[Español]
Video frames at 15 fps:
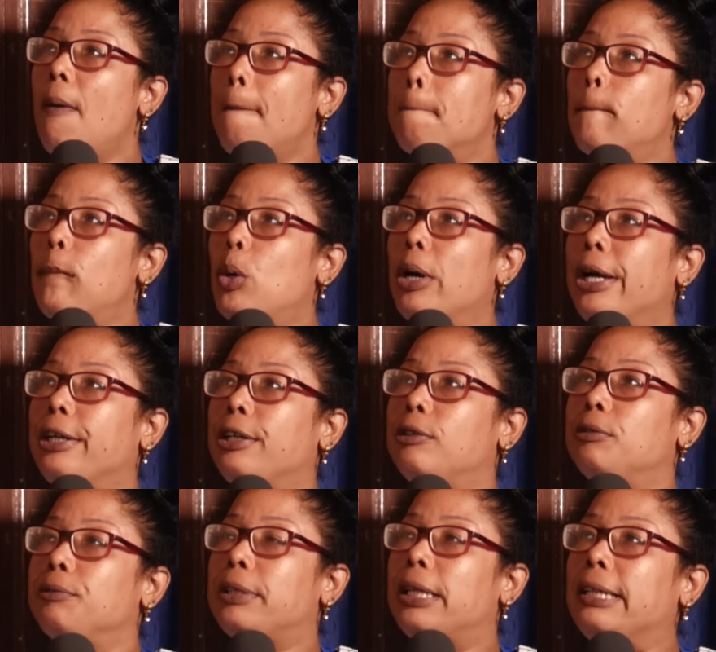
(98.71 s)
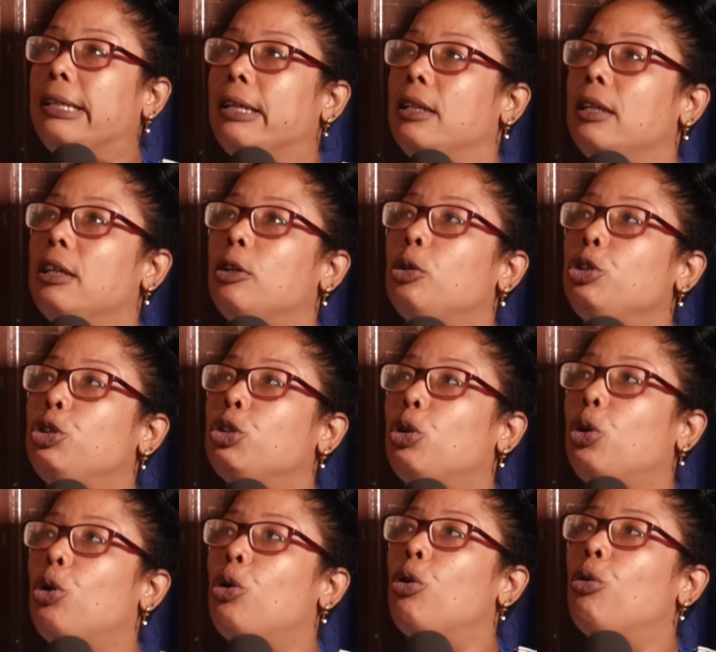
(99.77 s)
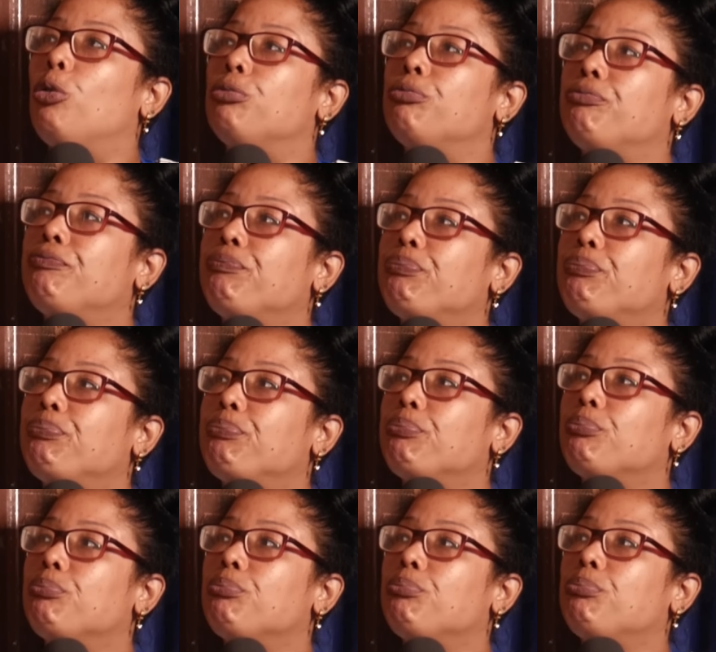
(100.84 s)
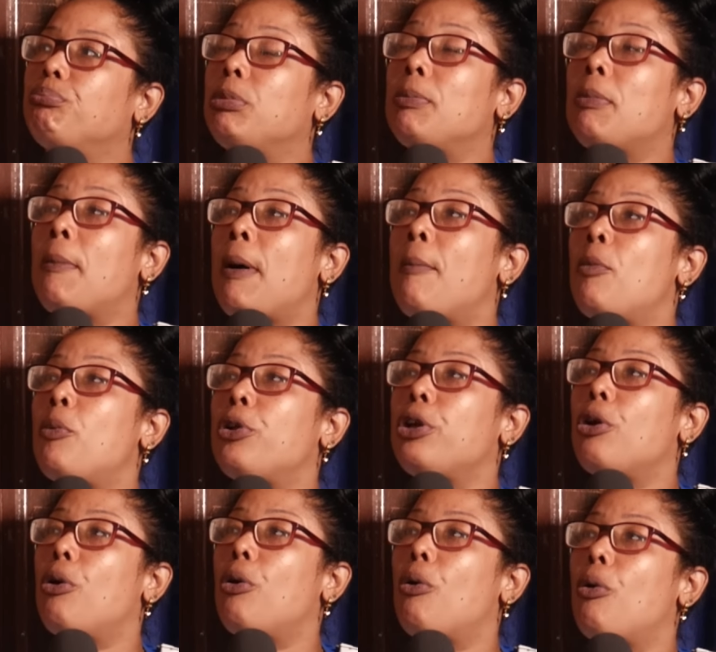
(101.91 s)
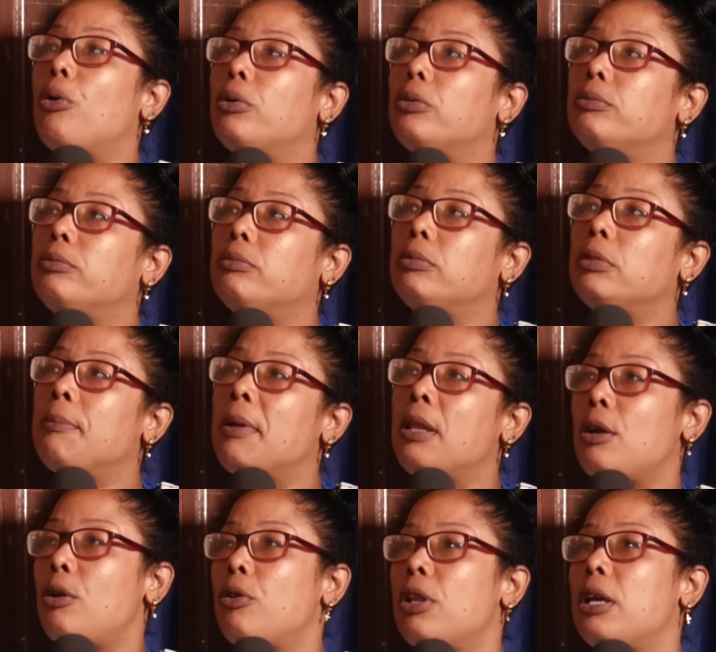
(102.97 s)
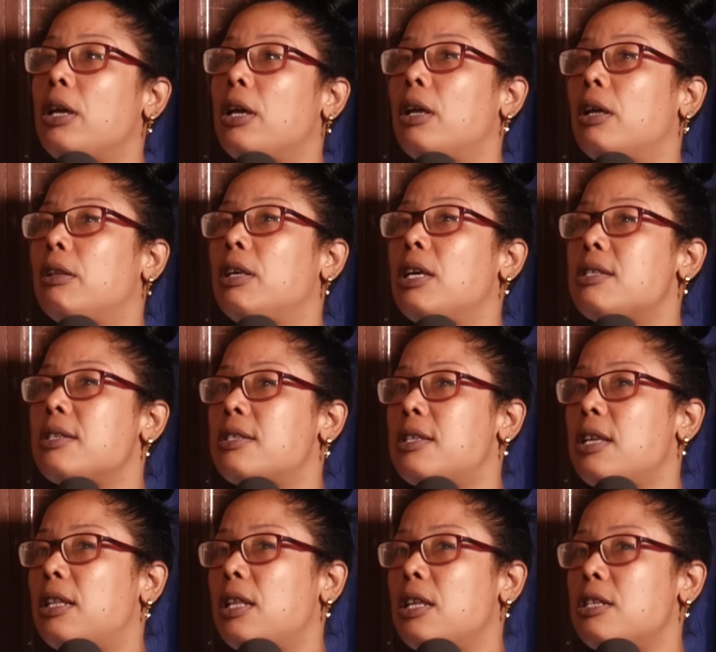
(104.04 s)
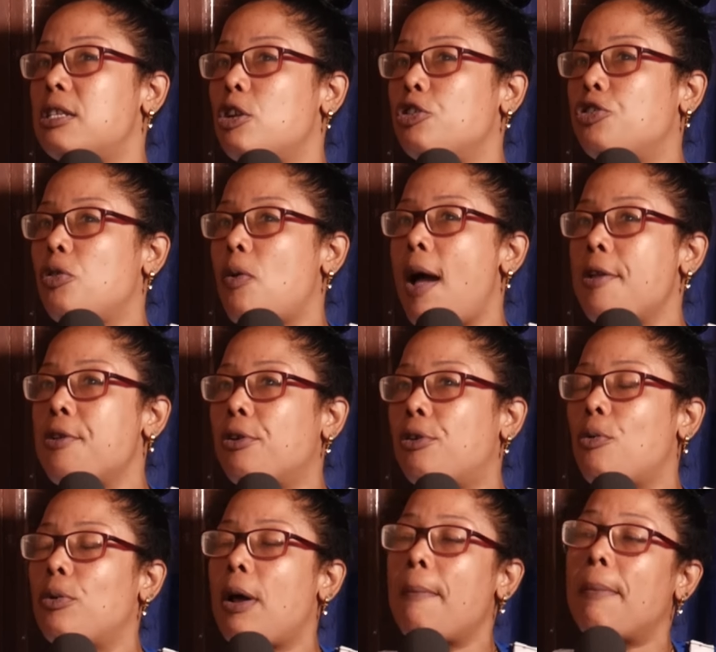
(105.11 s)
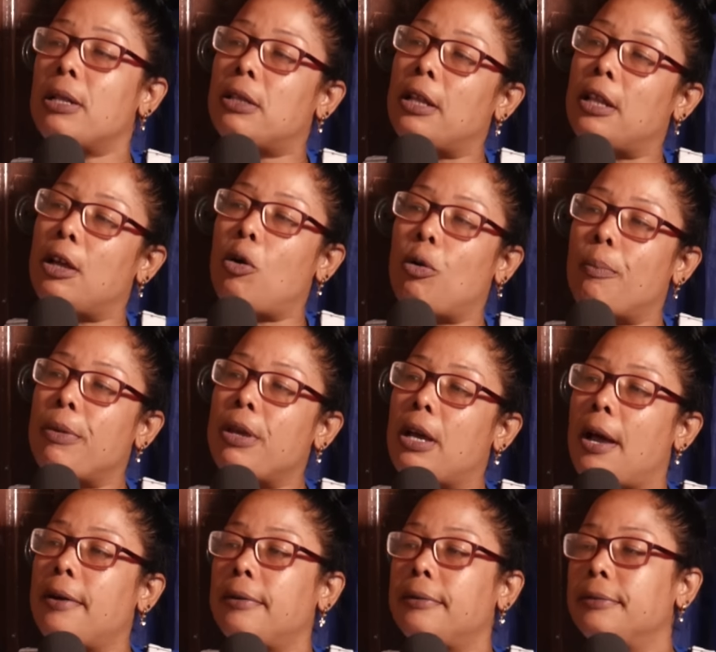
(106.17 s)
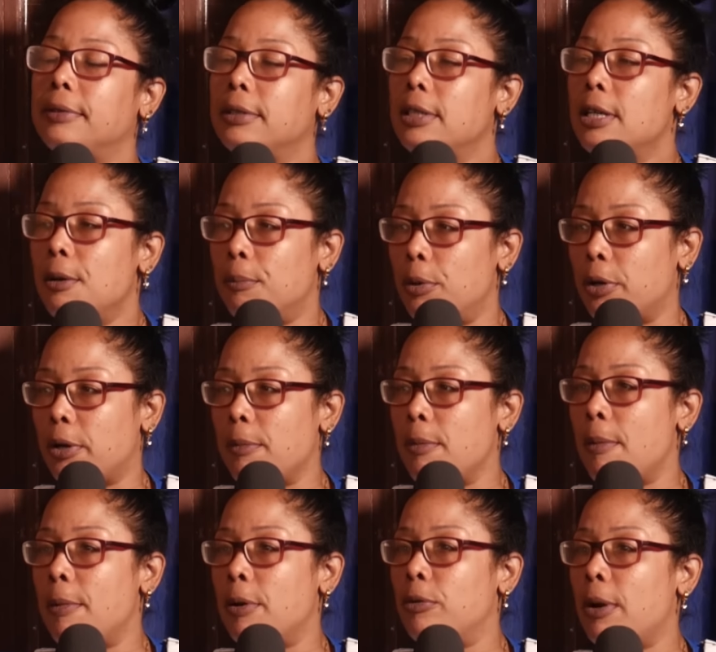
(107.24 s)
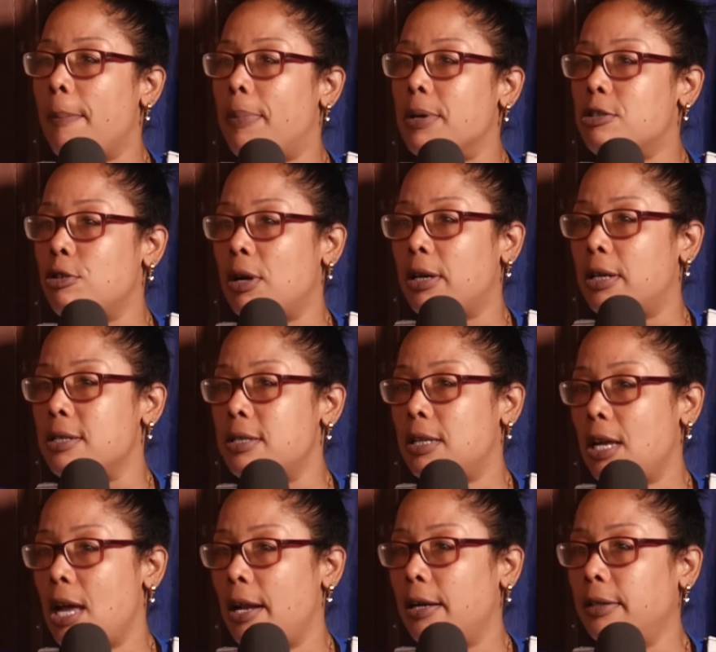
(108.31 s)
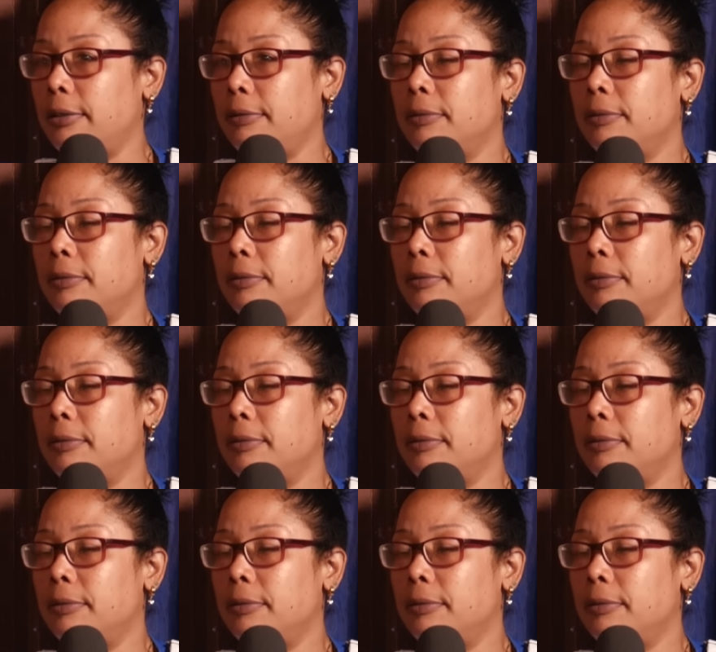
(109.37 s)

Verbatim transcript: Bueno, ¿qué te digo? Yo, mi mamá murió y me dejó de 17, 18 años con una mente de hormiga, porque mi mamá era una persona cristiana.